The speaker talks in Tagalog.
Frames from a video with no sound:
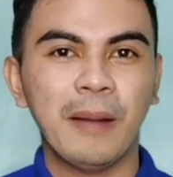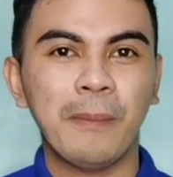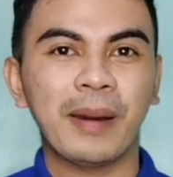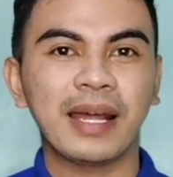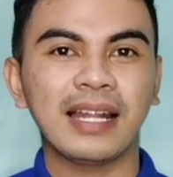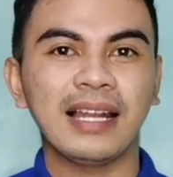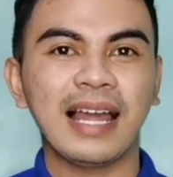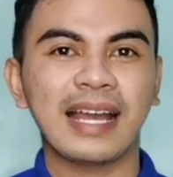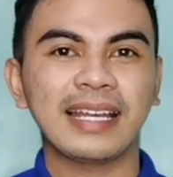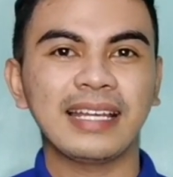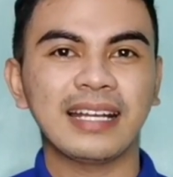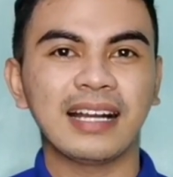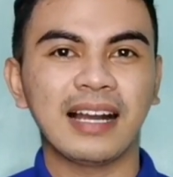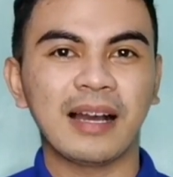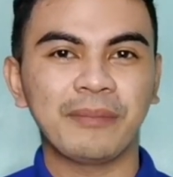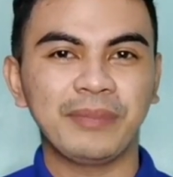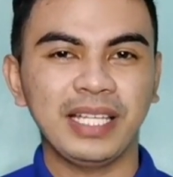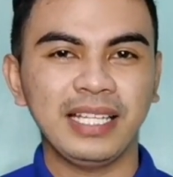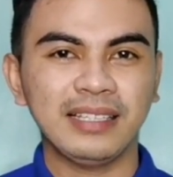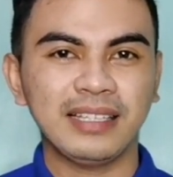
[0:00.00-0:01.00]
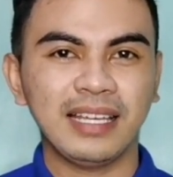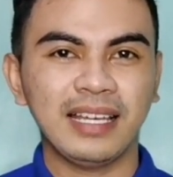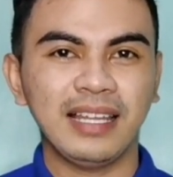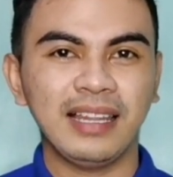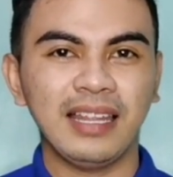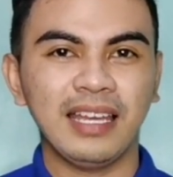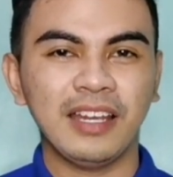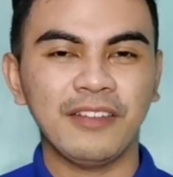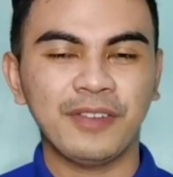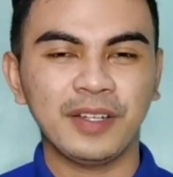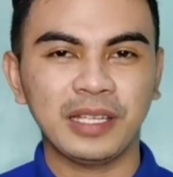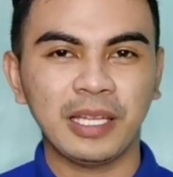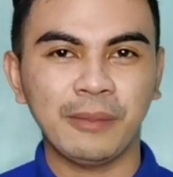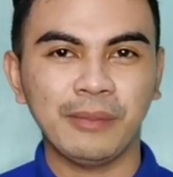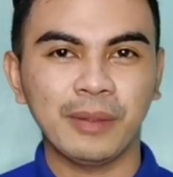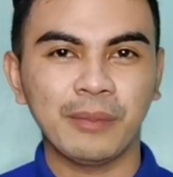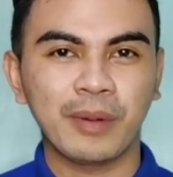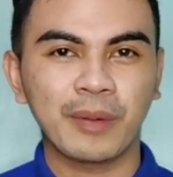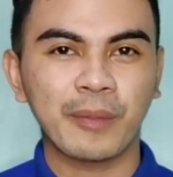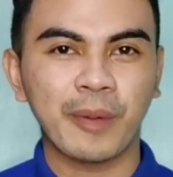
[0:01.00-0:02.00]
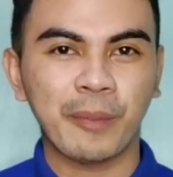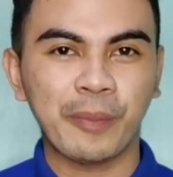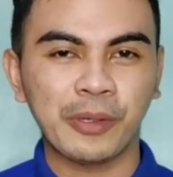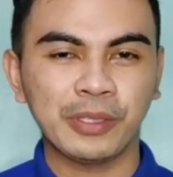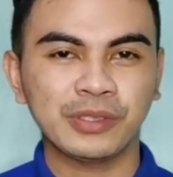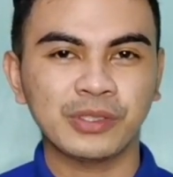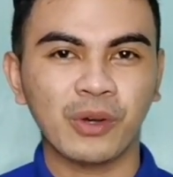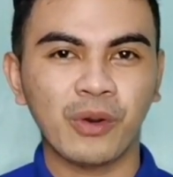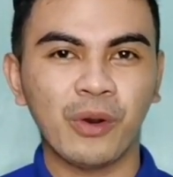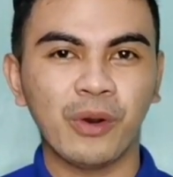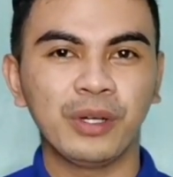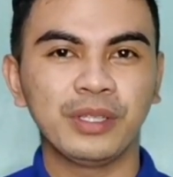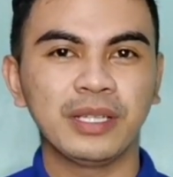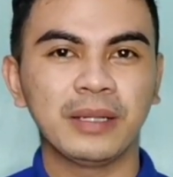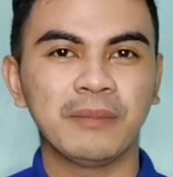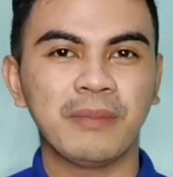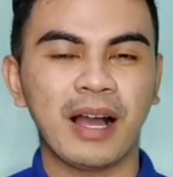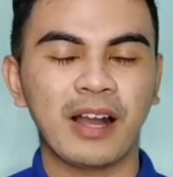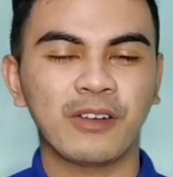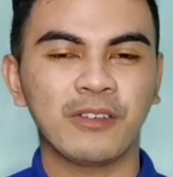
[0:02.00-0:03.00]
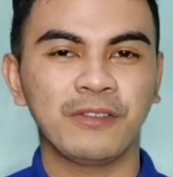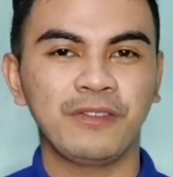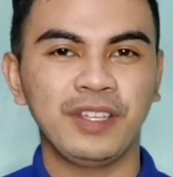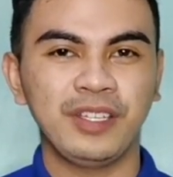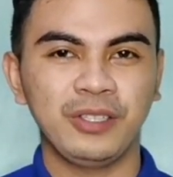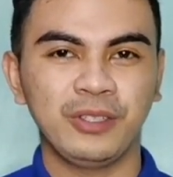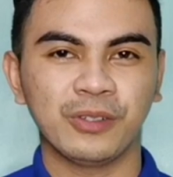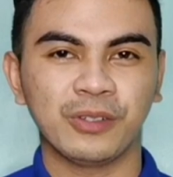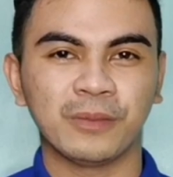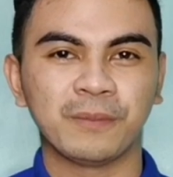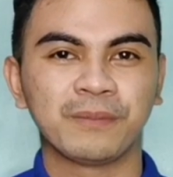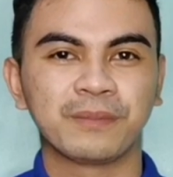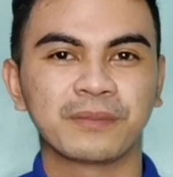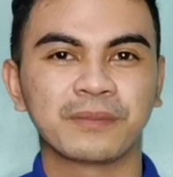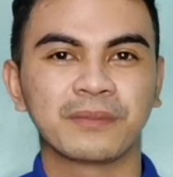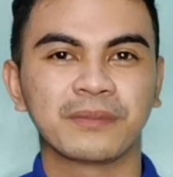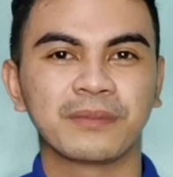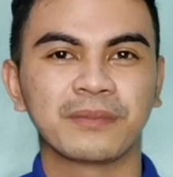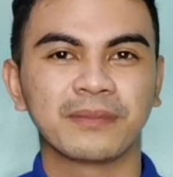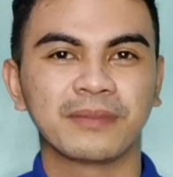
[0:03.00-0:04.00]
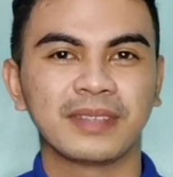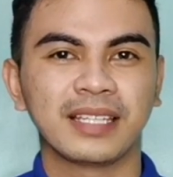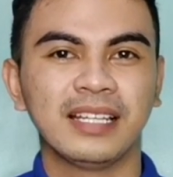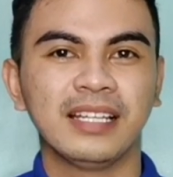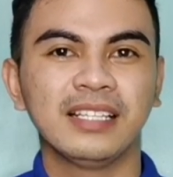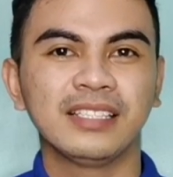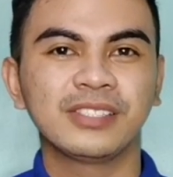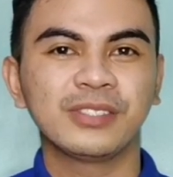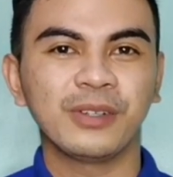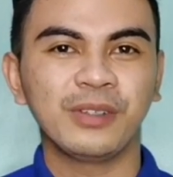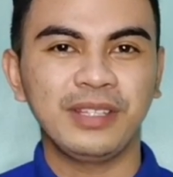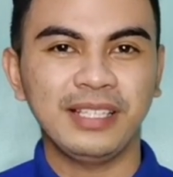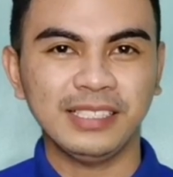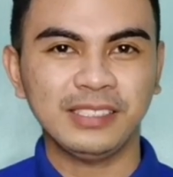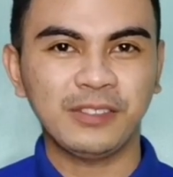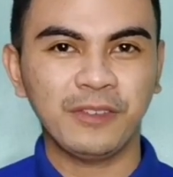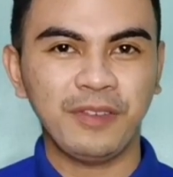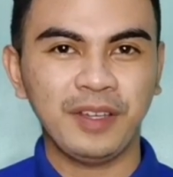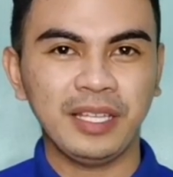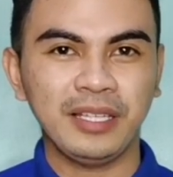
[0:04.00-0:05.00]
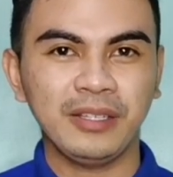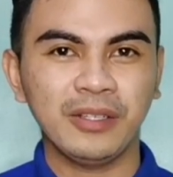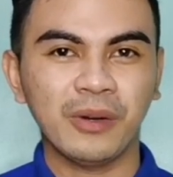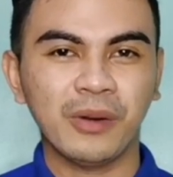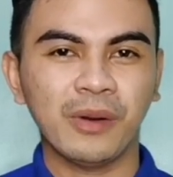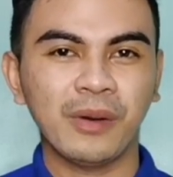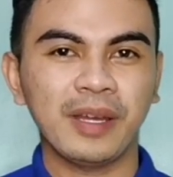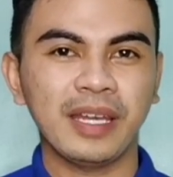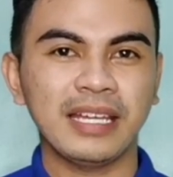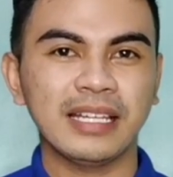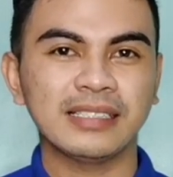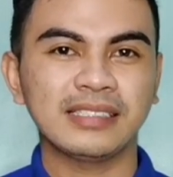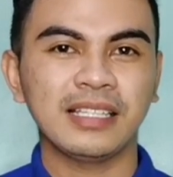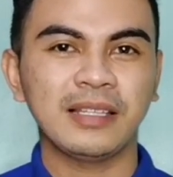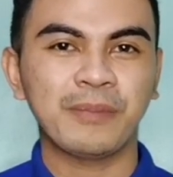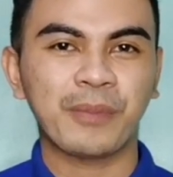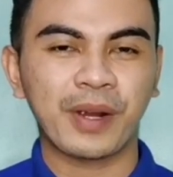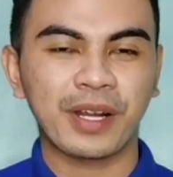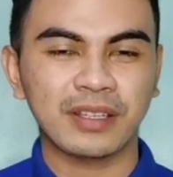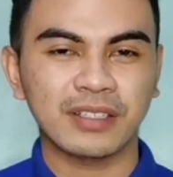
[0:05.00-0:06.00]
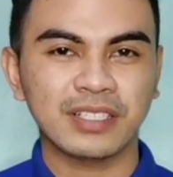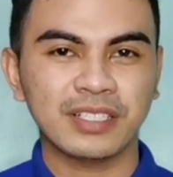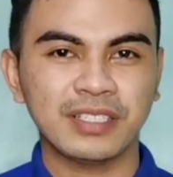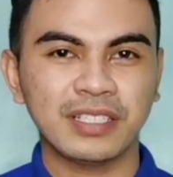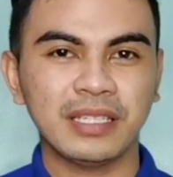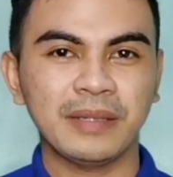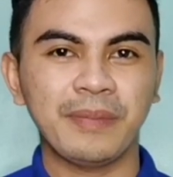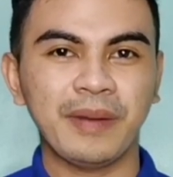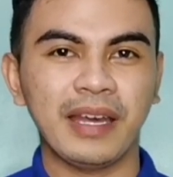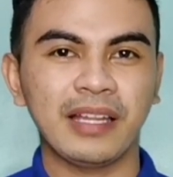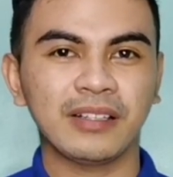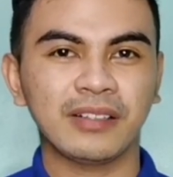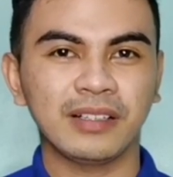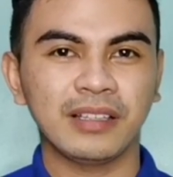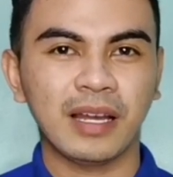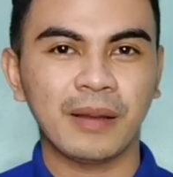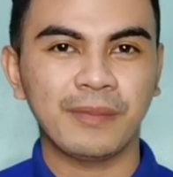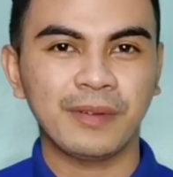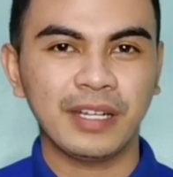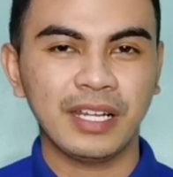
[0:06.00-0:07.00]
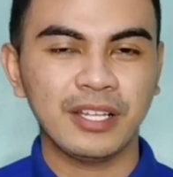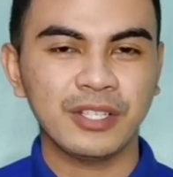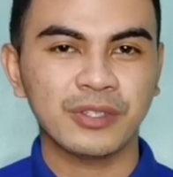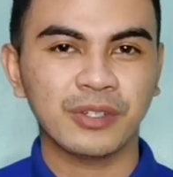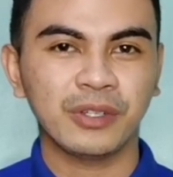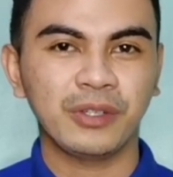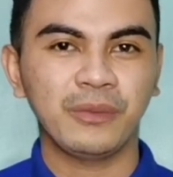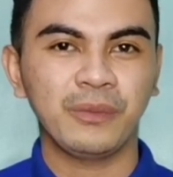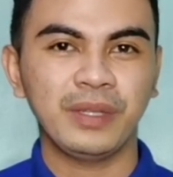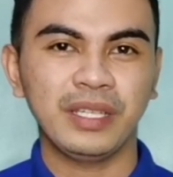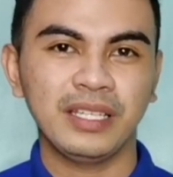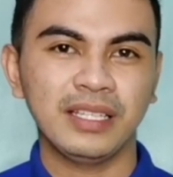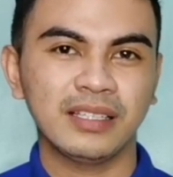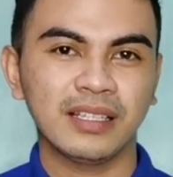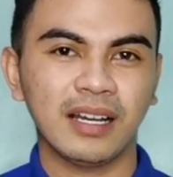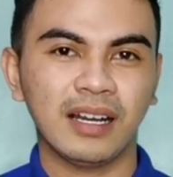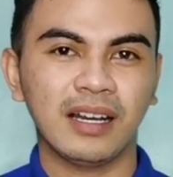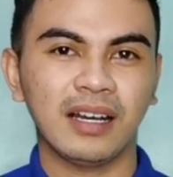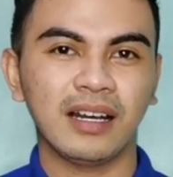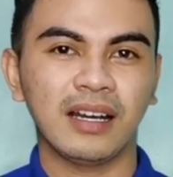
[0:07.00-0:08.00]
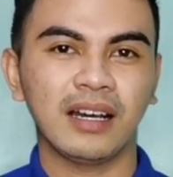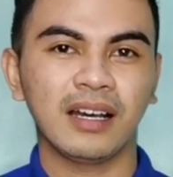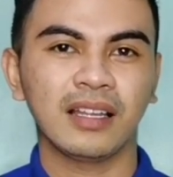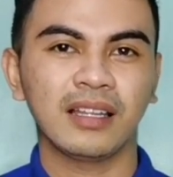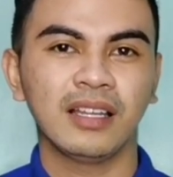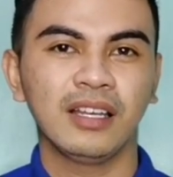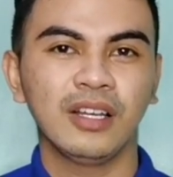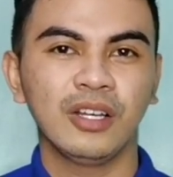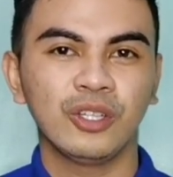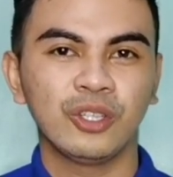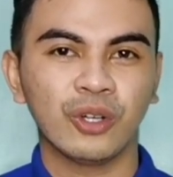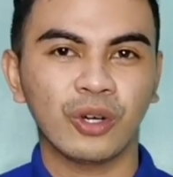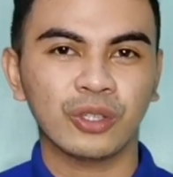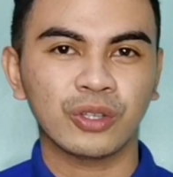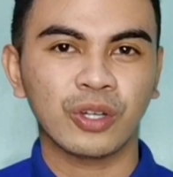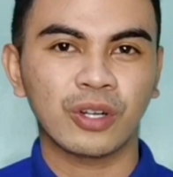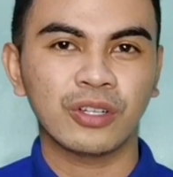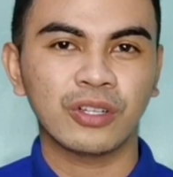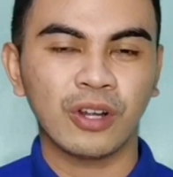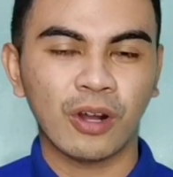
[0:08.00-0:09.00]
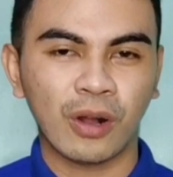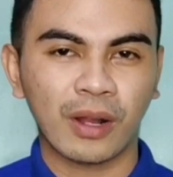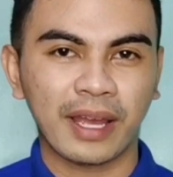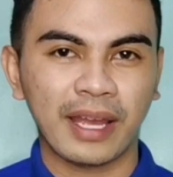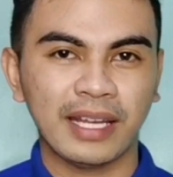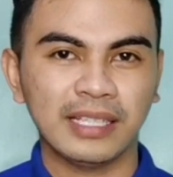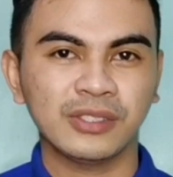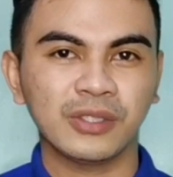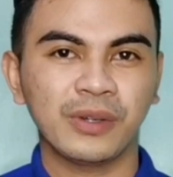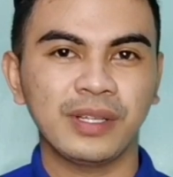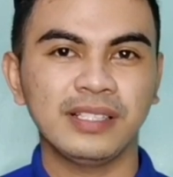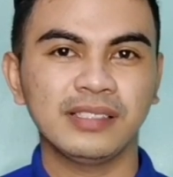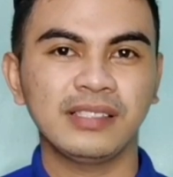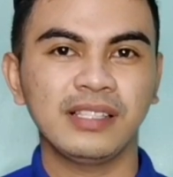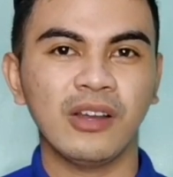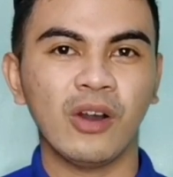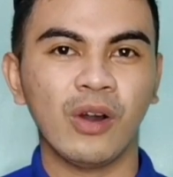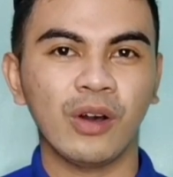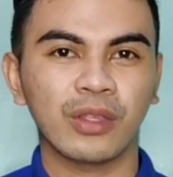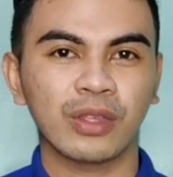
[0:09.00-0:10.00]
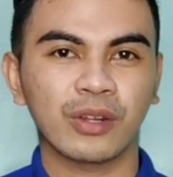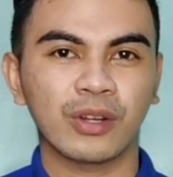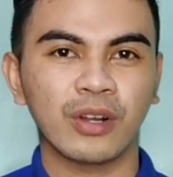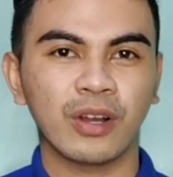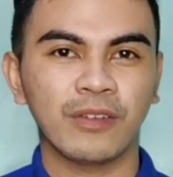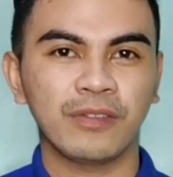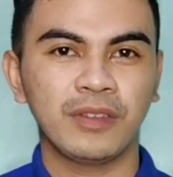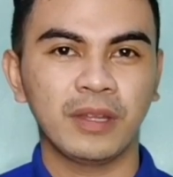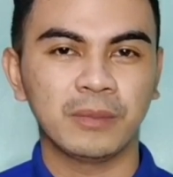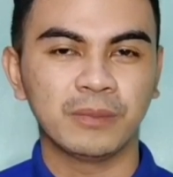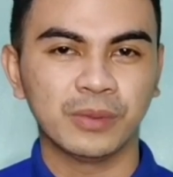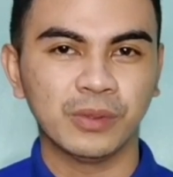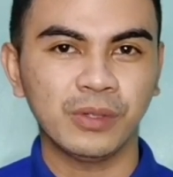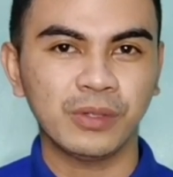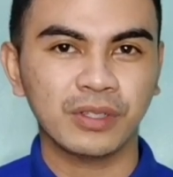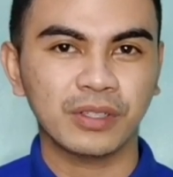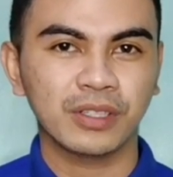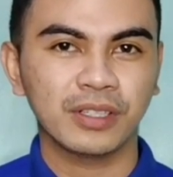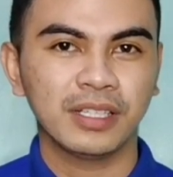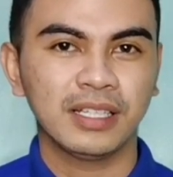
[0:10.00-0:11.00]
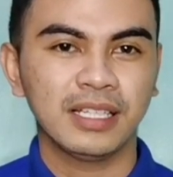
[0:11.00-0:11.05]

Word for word: para lagi kang updated every time na magpo-post ako ng bagong video. So this video is in partnership and collaboration with uh, Dr. Roque. So he's the author of the book,